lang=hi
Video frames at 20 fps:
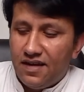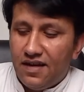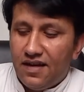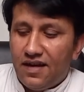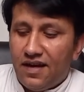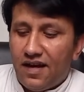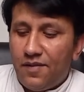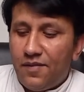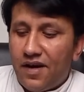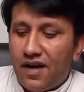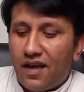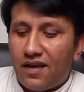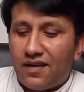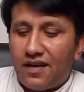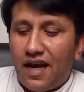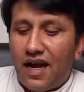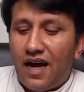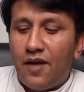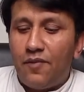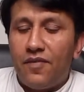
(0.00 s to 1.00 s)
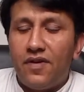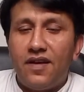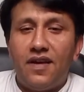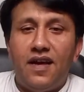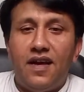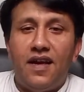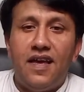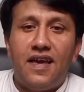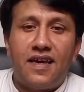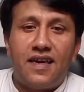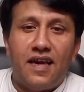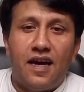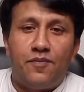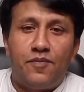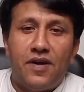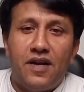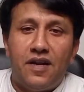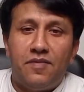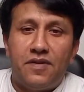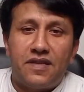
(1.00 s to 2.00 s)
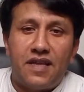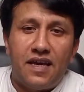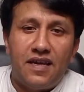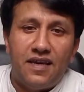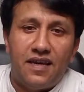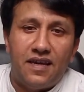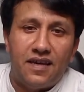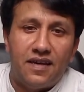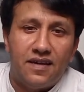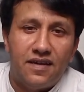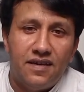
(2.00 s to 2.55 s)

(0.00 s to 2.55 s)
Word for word: हमारा काम है क्या पहले बताइए